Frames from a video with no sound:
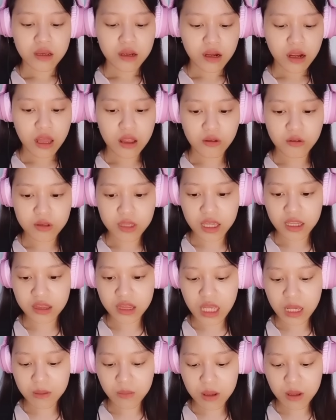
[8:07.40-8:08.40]
Kalau
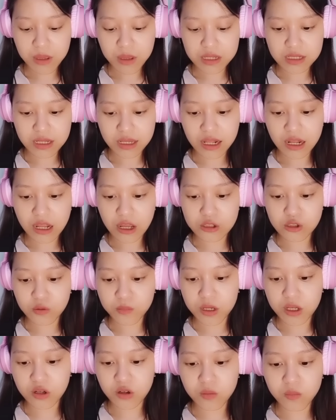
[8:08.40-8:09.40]
kita mah biasanya langsung
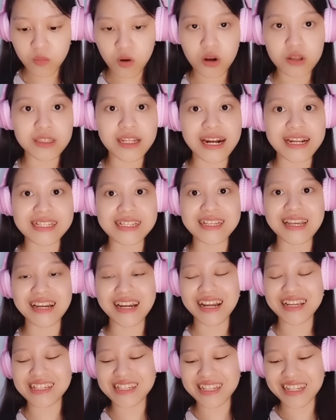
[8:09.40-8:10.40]
minum bodrex ya
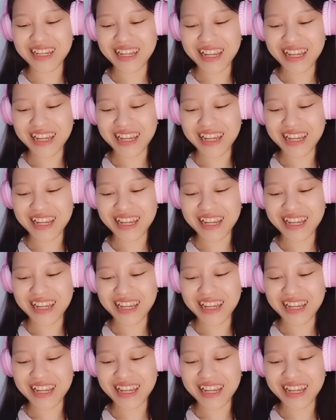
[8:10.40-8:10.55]
guys.